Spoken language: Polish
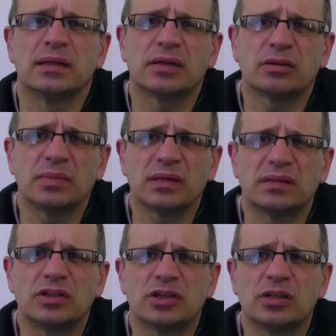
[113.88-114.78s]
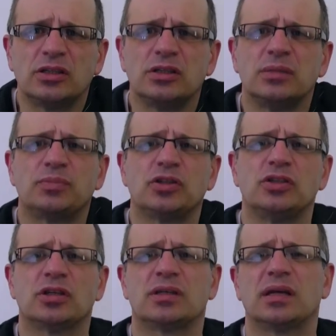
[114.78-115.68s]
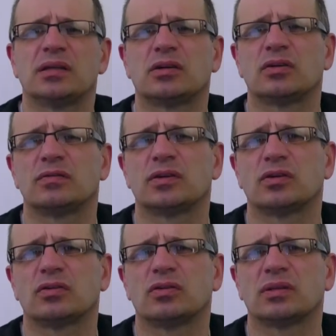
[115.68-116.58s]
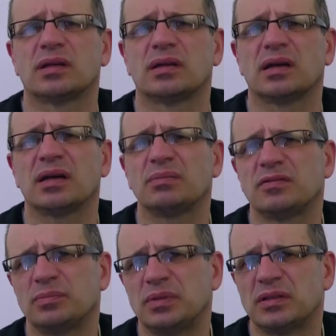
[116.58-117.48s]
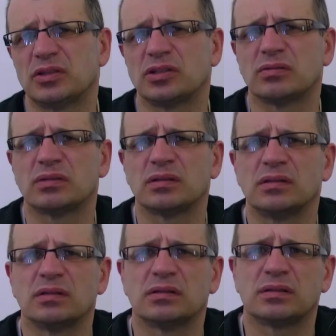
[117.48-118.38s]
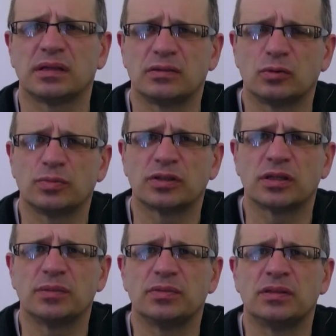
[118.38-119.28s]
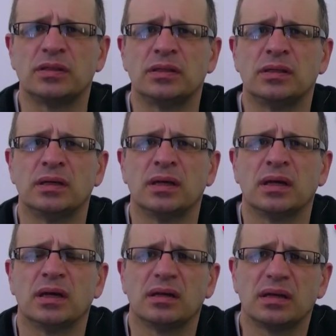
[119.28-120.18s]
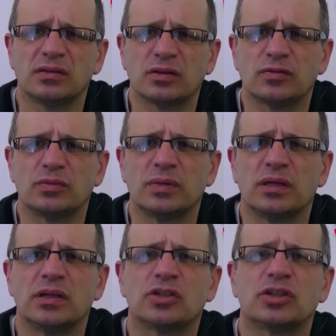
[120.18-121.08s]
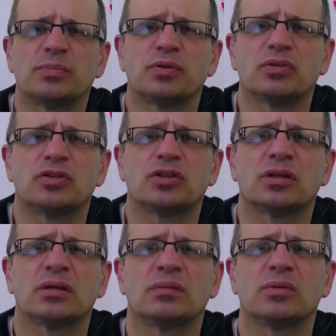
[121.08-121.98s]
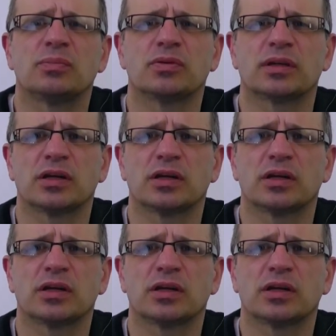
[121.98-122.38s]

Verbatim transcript: Natomiast jeżeli Ci przyjdzie kiedykolwiek ochota, aby wypisać się tej, z tej subskrypcji, jest to w sumie jeszcze prostsze, bo pod